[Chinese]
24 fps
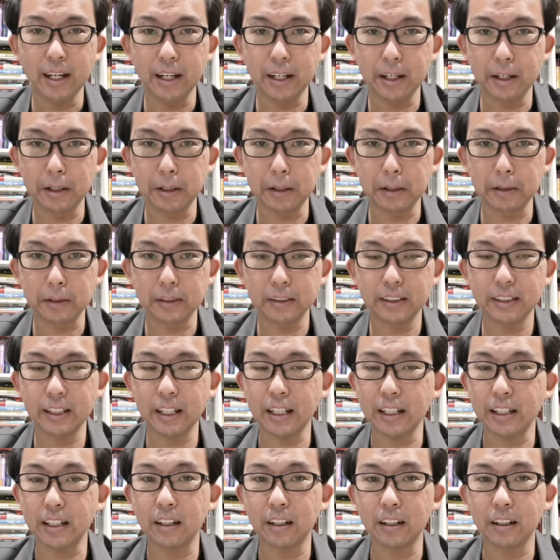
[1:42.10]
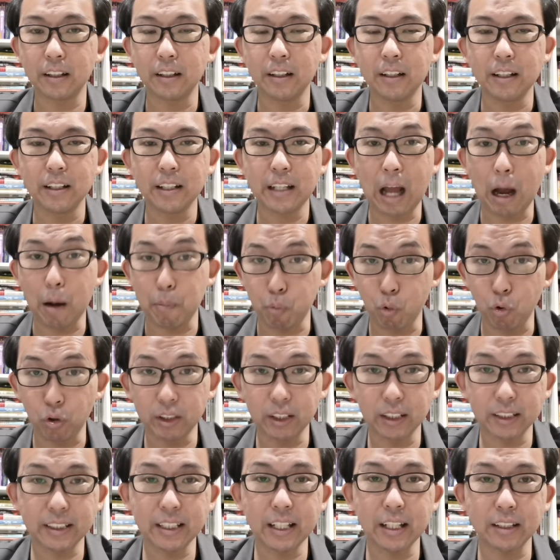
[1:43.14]
呃，这一个亚伯
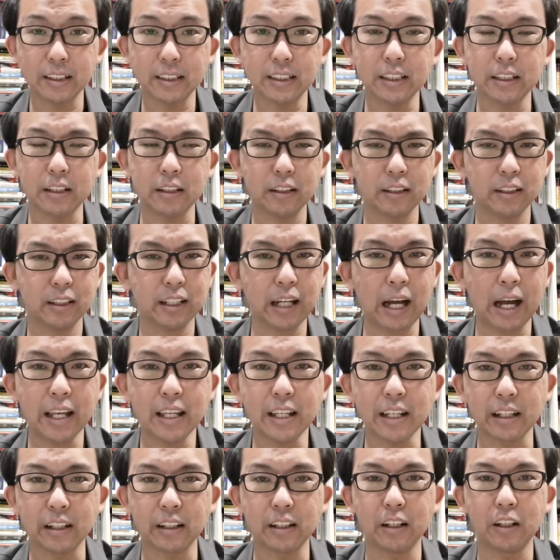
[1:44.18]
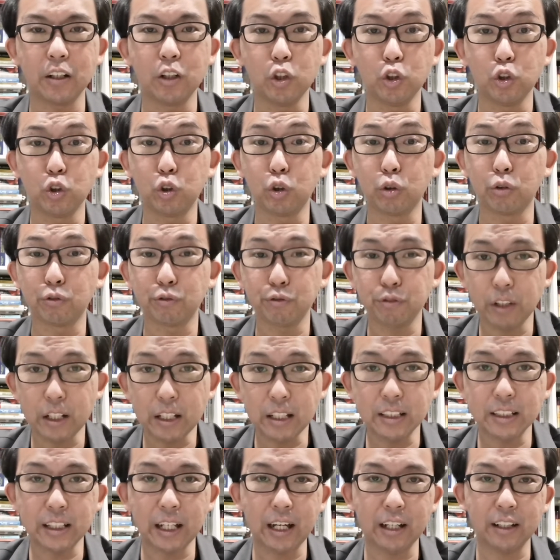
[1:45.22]
的献祭，该隐呢就
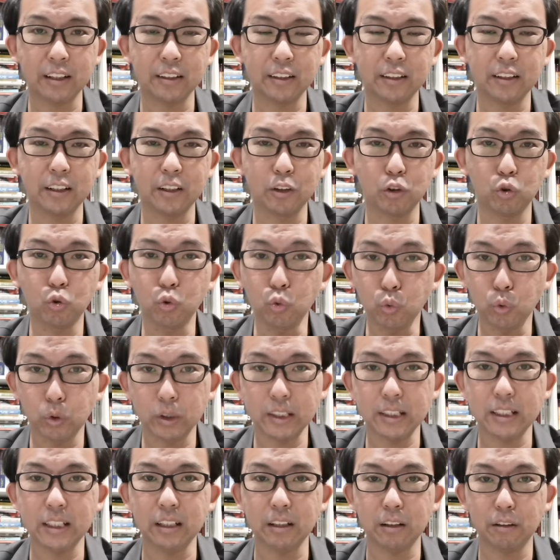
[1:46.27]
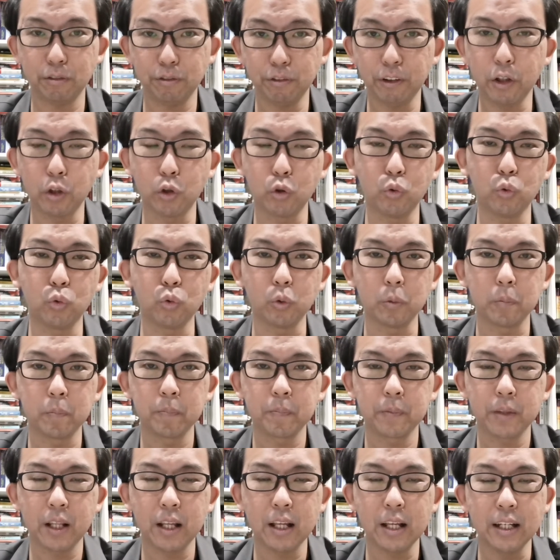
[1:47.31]
非常的妒忌愤怒。
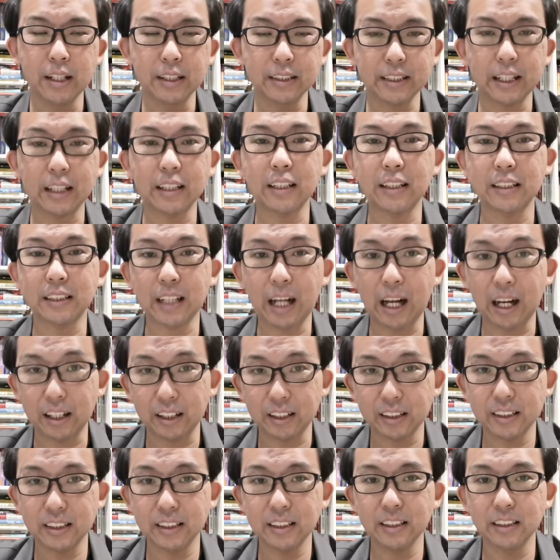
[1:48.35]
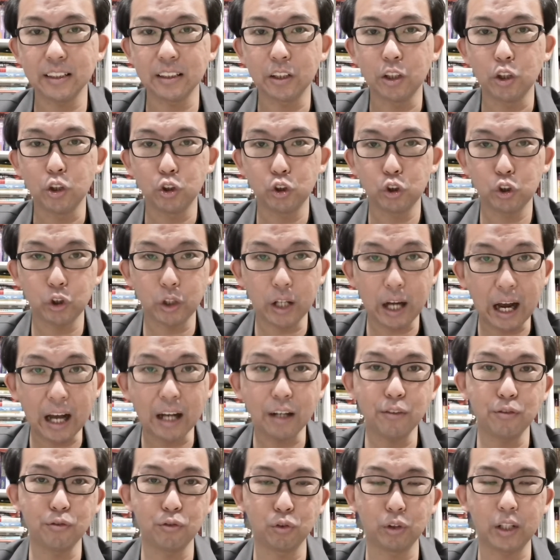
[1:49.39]
上帝尝试去
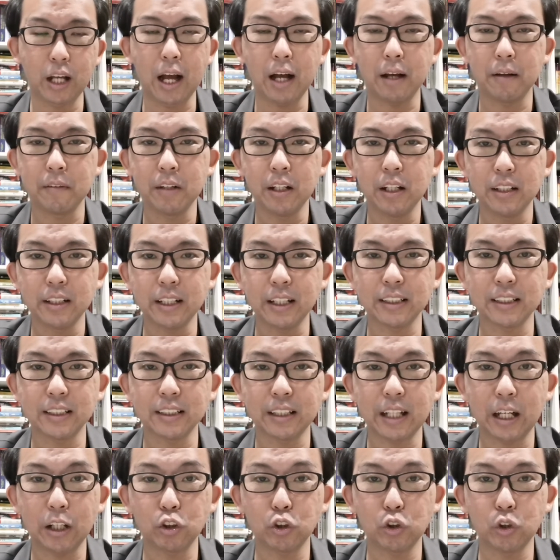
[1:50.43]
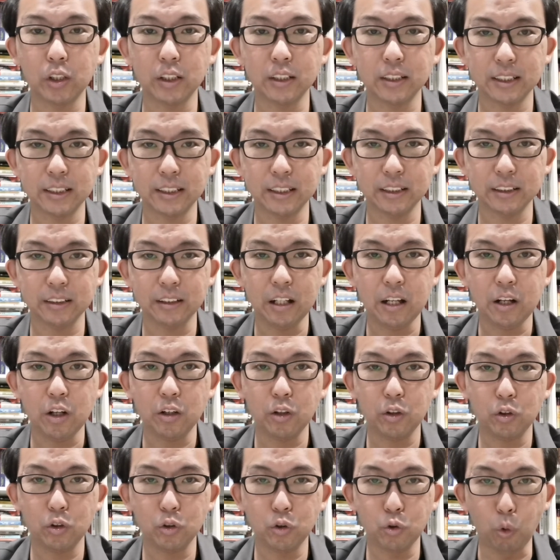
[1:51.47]
安抚他，但是他却是
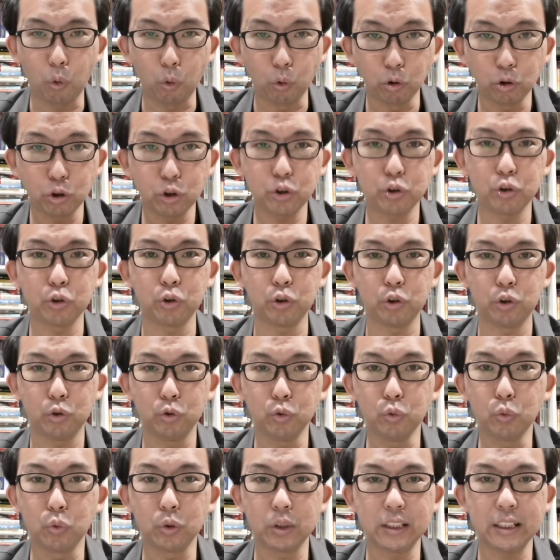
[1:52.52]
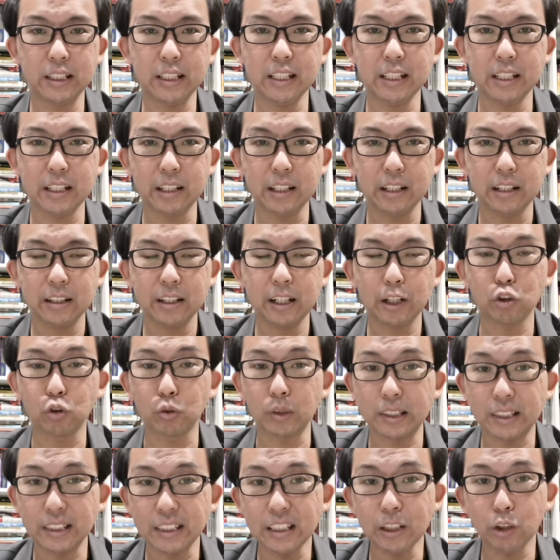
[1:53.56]
容许怒气那
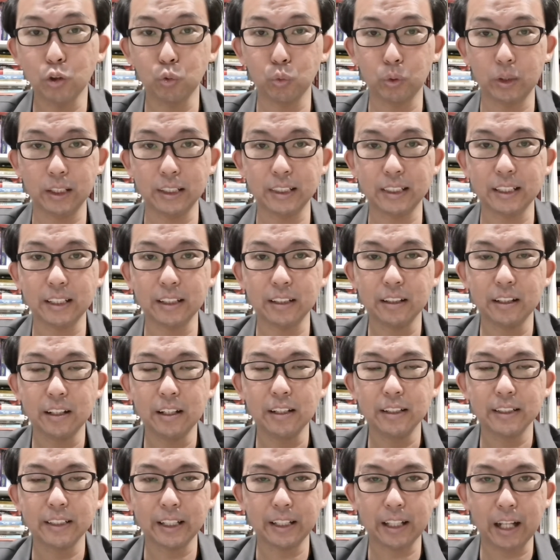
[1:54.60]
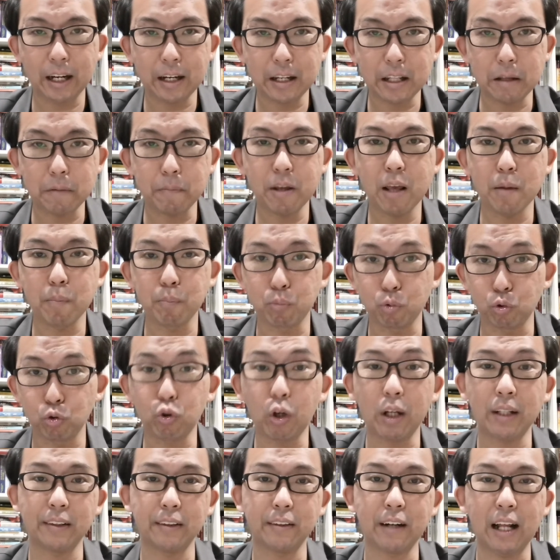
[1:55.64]
种嫉妒的心在他里面不
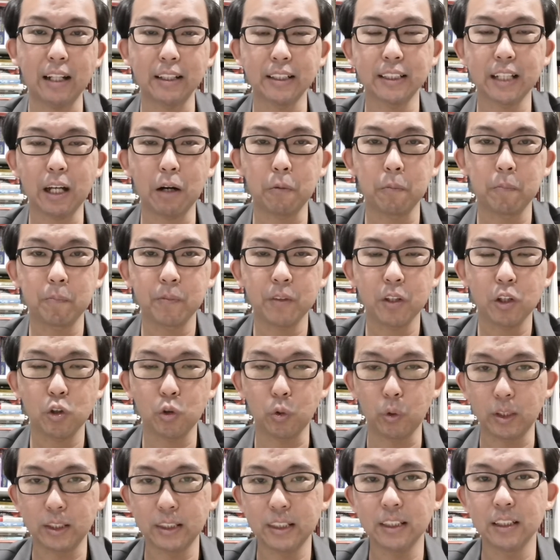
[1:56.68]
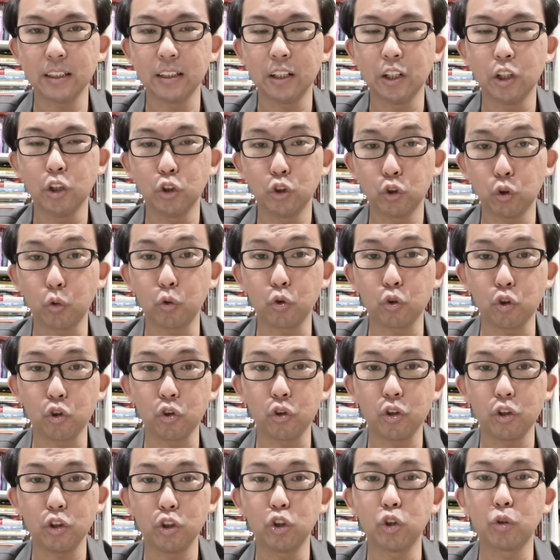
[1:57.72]
断的燃烧。有一次，终
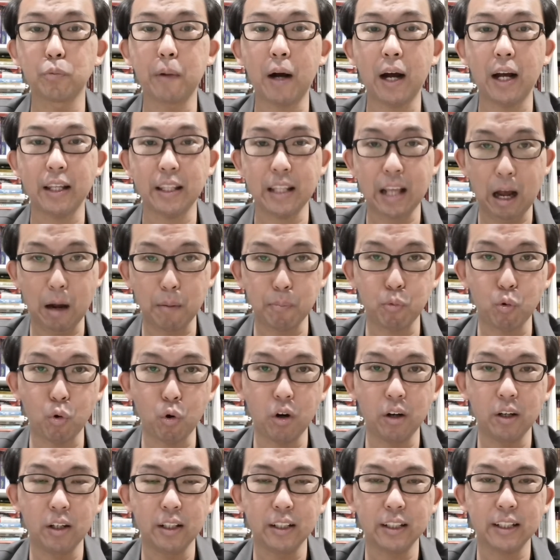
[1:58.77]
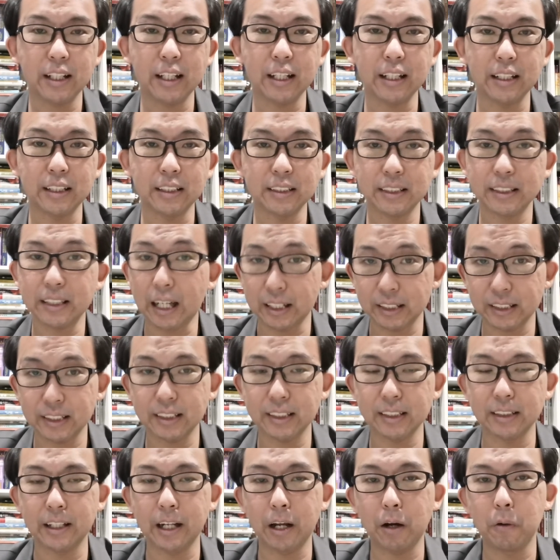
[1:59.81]
于就把亚伯给杀
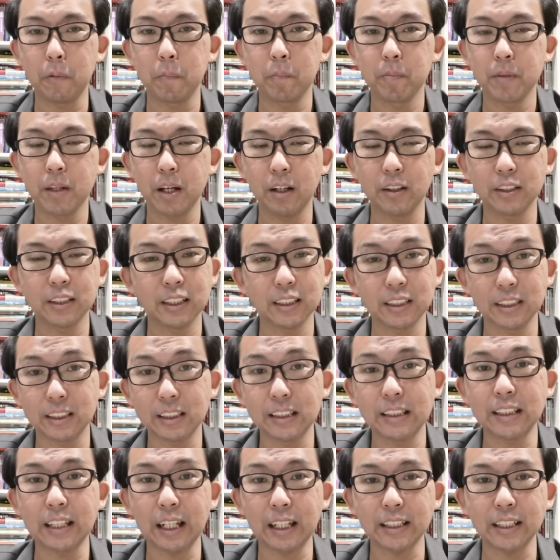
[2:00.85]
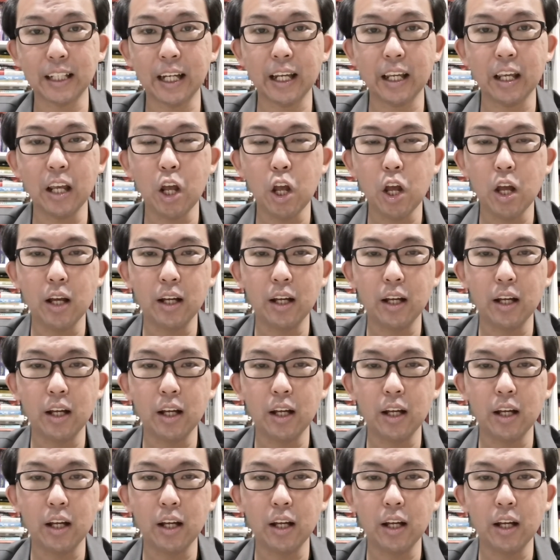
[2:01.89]
死掉啊！这是记载在